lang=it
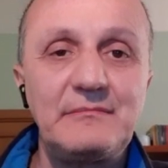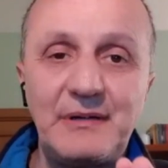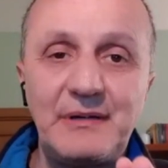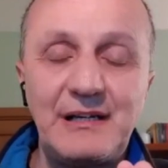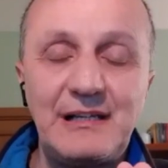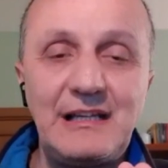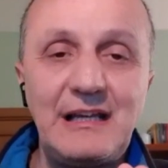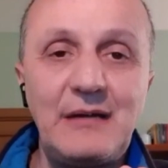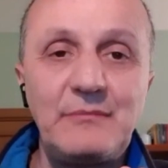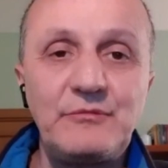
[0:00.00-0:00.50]

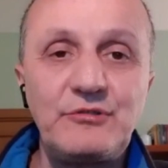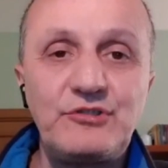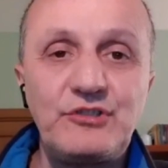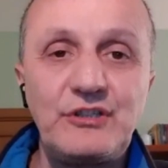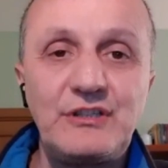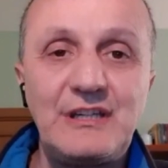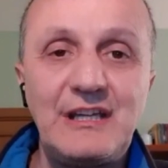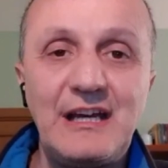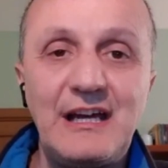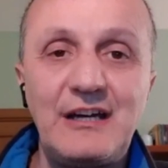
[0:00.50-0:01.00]
Parliamoci
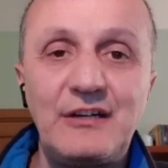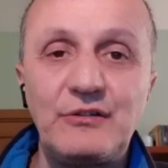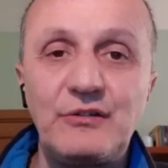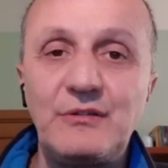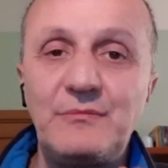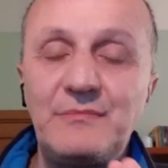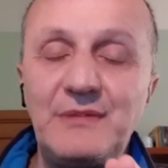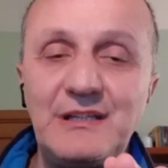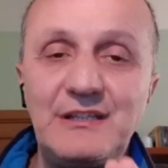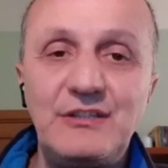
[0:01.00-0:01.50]
chiaro,
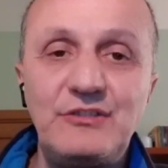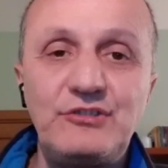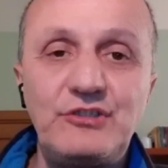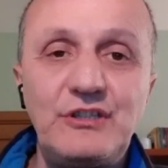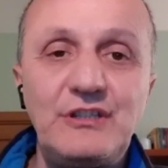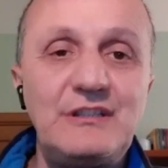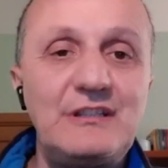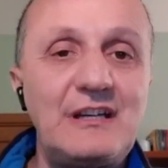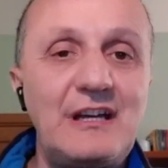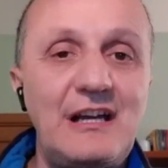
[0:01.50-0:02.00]
in
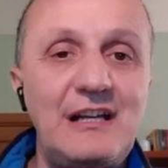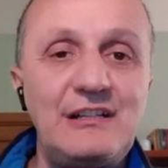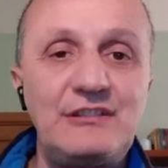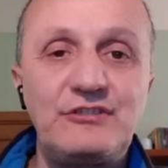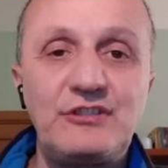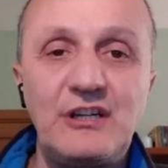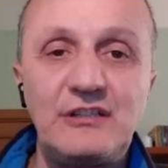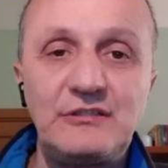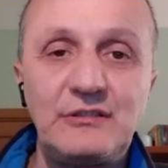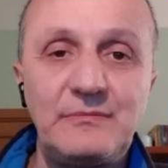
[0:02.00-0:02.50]
medicina il
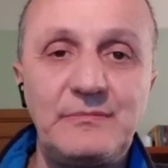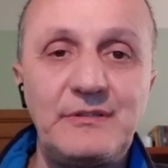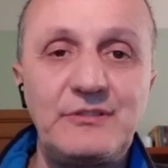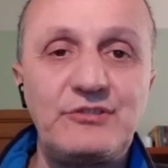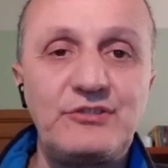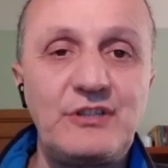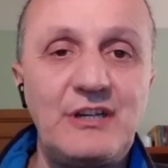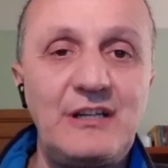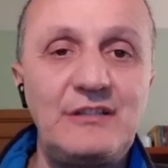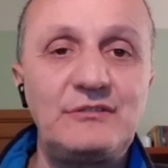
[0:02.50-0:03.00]

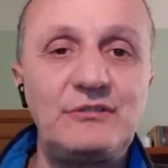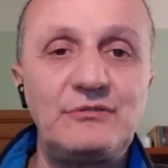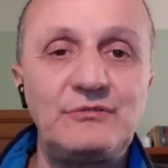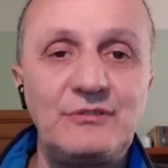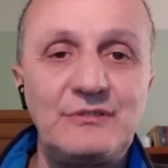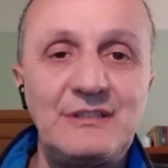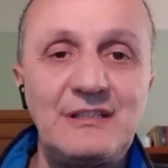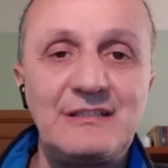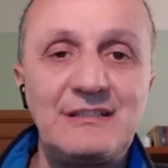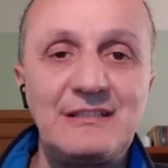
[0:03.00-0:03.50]
100%
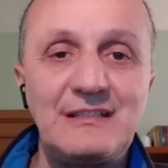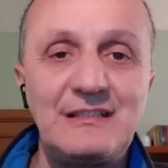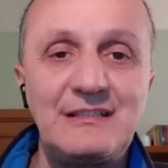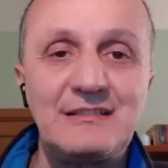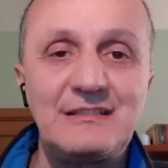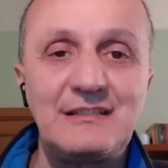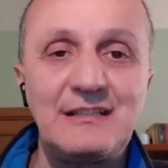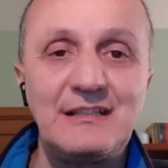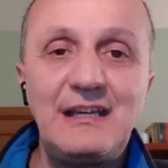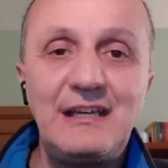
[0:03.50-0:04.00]
non
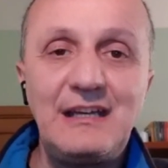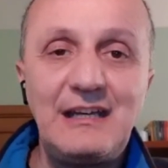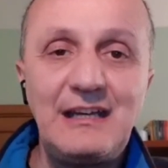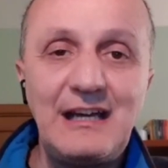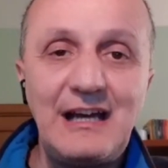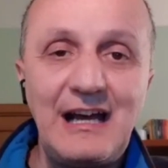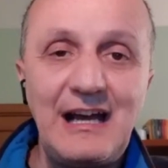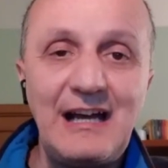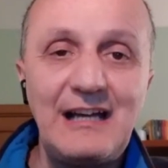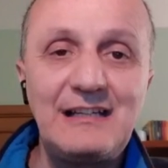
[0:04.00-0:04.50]
esiste e
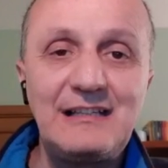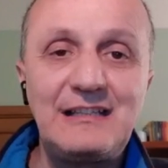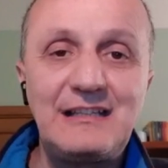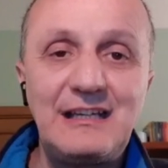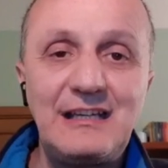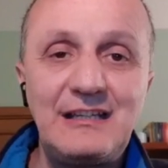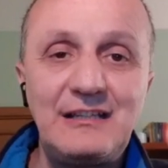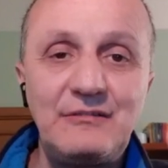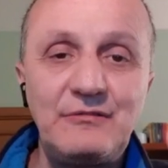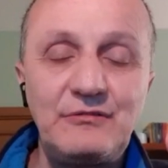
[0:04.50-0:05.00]
anche
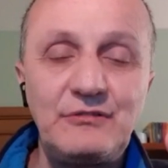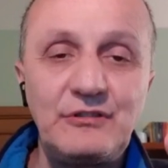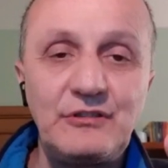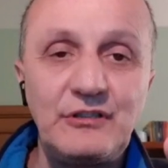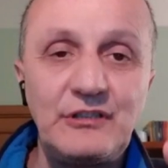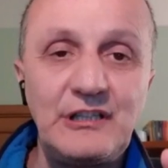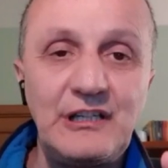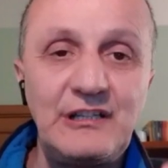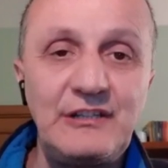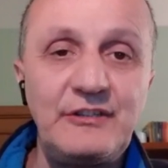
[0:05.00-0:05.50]

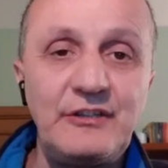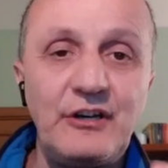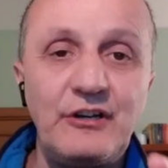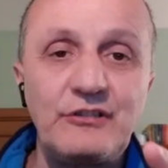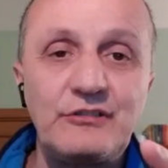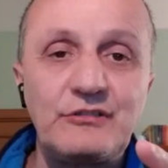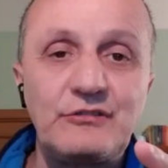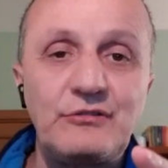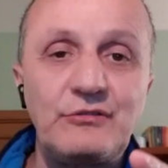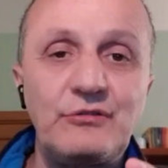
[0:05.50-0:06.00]
in, nel
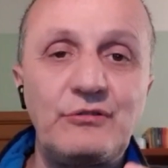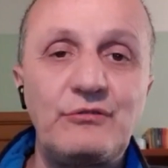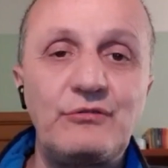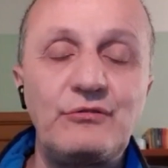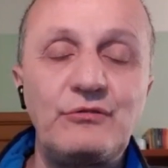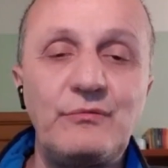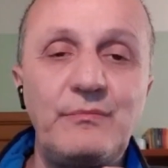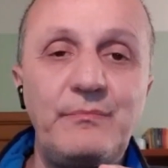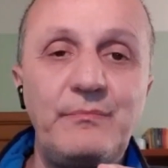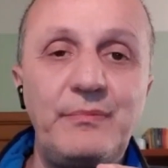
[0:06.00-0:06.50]
nostro
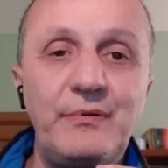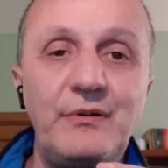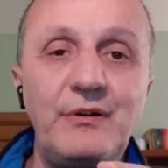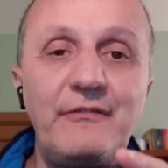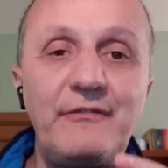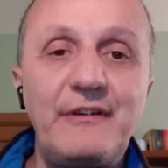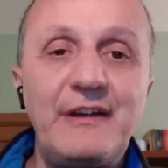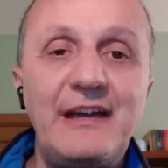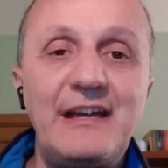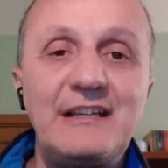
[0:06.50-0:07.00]
gruppo
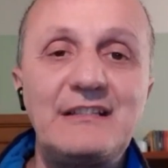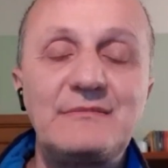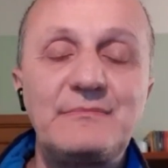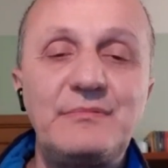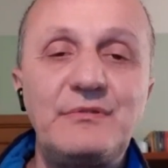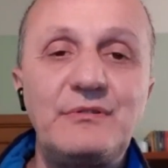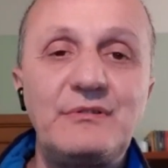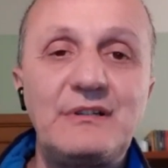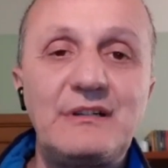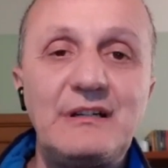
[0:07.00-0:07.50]

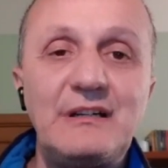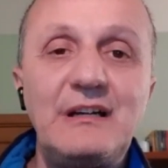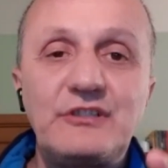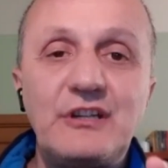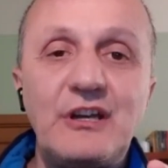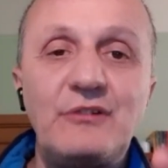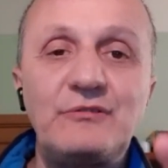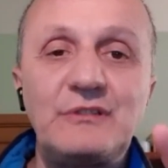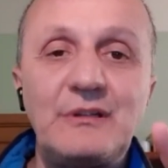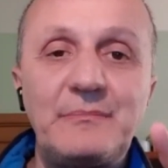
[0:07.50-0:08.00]
Facebook
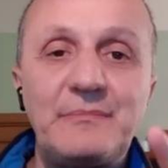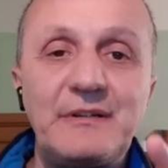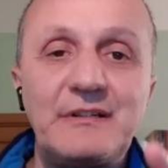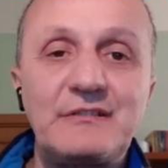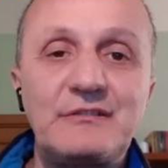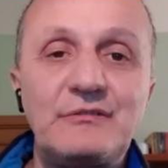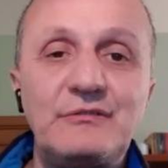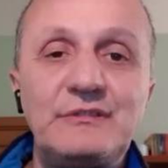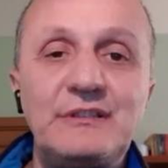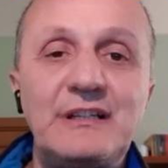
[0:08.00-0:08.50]
c'è una
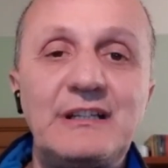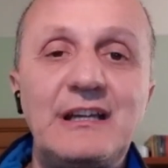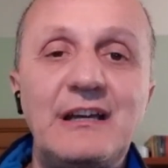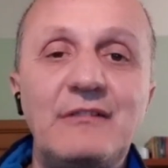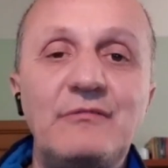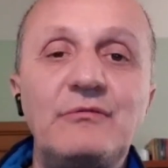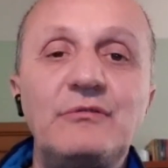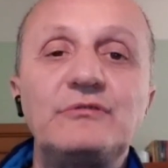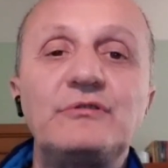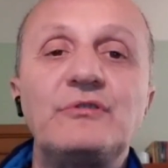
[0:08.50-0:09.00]
persona che ha
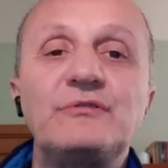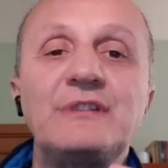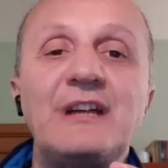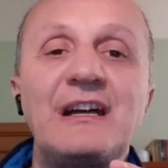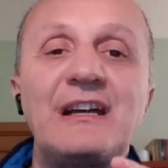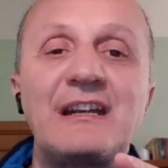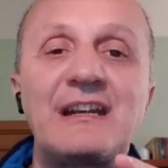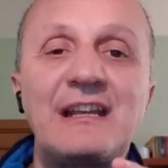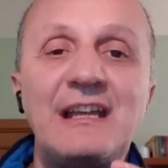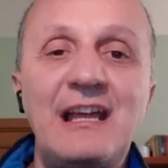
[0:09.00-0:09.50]
avuto
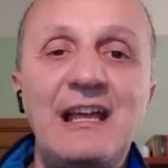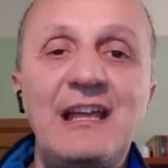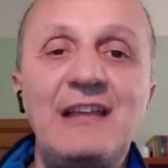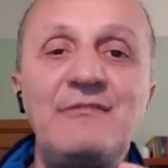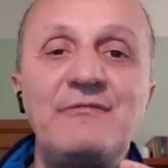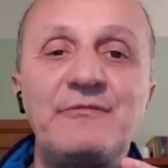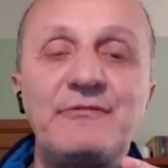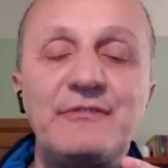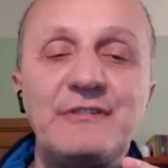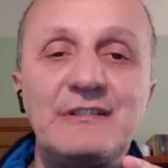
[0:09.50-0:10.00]
una
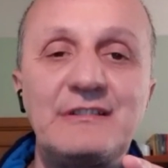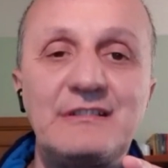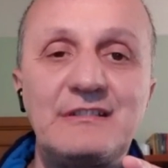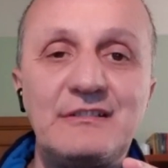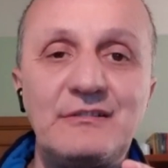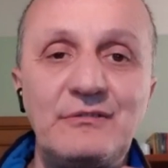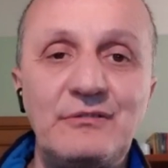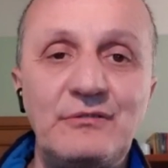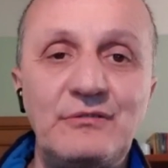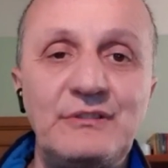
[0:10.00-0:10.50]

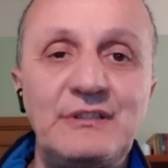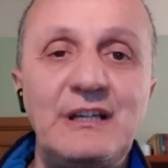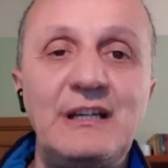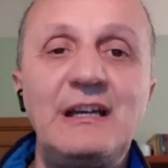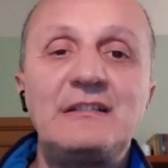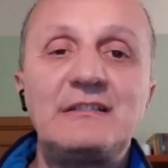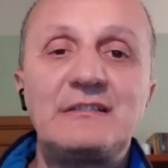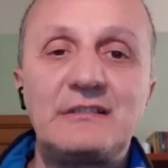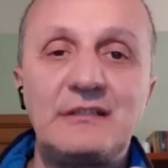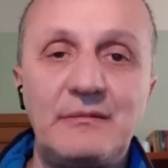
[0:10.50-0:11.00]
reinfezione,
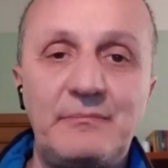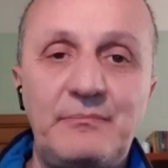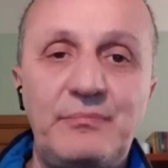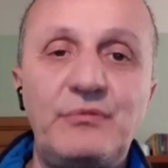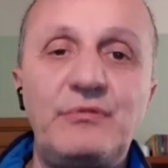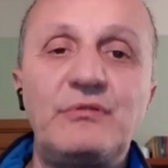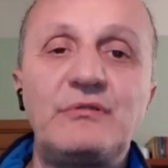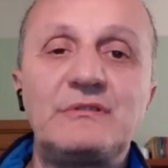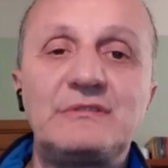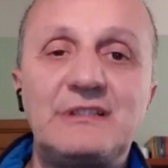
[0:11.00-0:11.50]

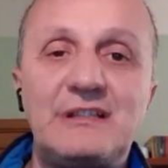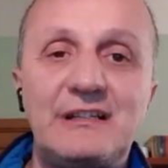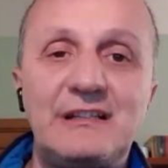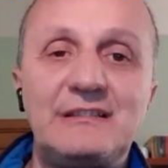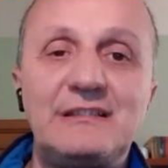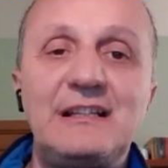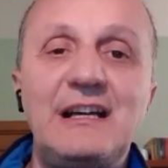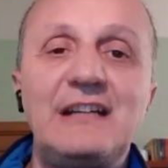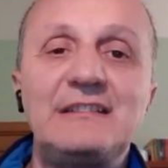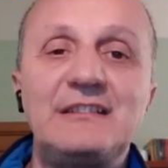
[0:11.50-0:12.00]
seppur
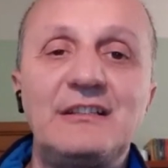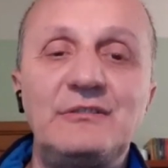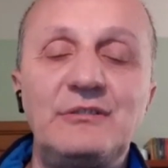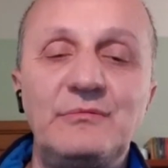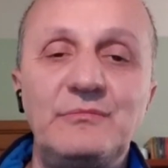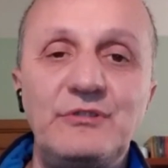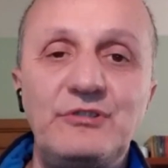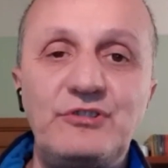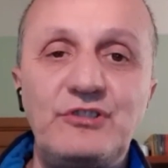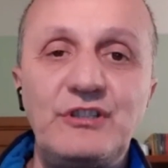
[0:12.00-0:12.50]
trattata a
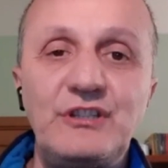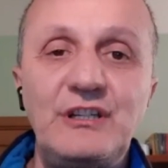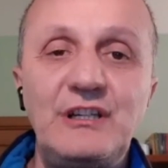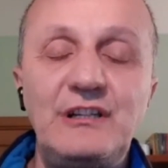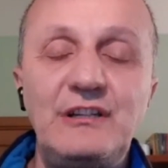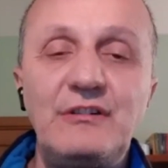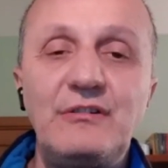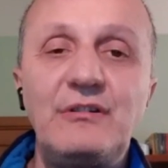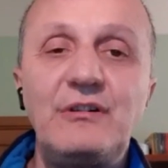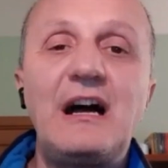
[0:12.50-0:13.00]

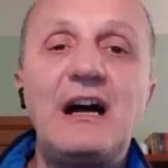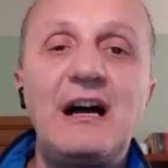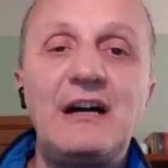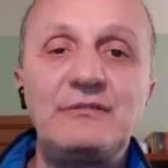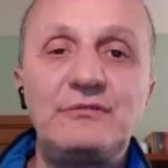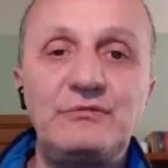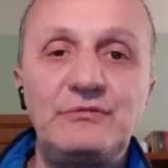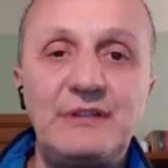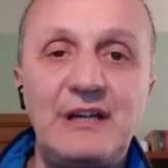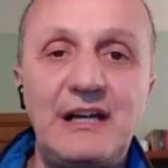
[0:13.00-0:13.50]
domicilio,
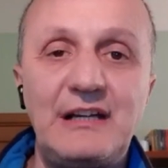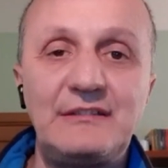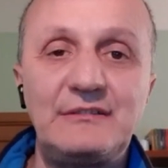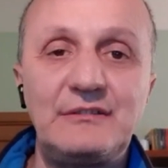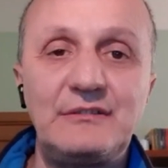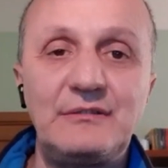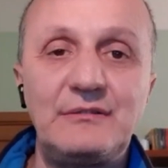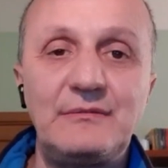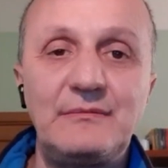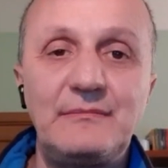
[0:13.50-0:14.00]
ad un
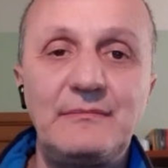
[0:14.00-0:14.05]
anno.